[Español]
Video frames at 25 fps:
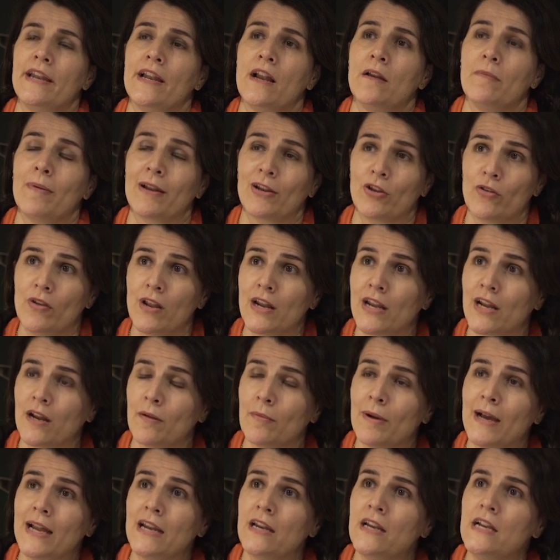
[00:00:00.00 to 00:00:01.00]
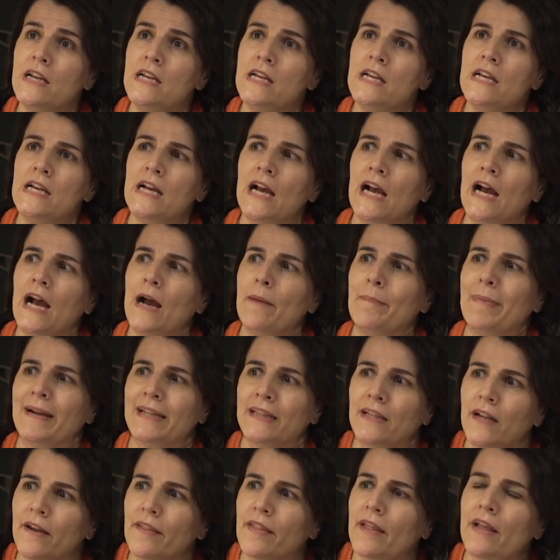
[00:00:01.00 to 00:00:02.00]
en el, barrio del Raval a
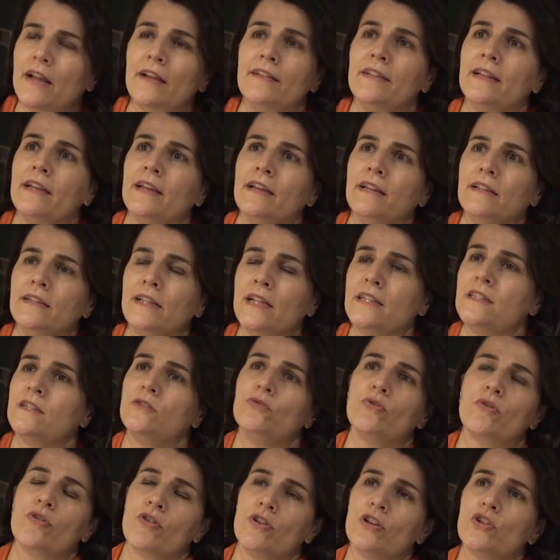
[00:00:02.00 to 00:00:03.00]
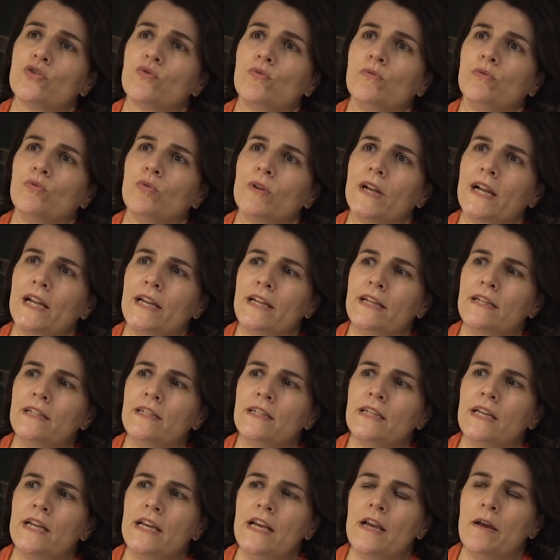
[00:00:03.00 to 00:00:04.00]
partir de, instituciones
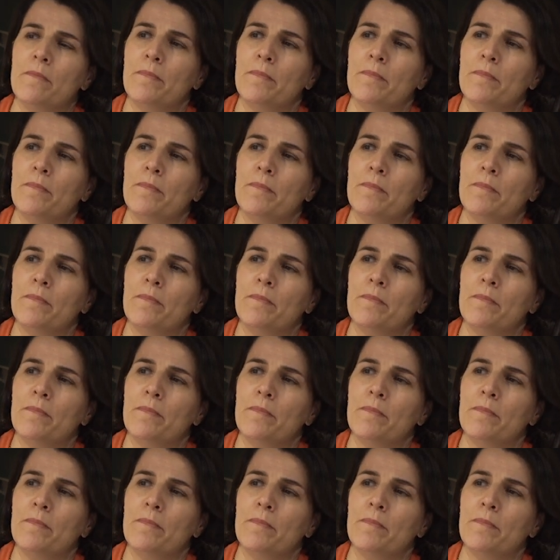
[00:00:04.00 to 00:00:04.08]
culturales,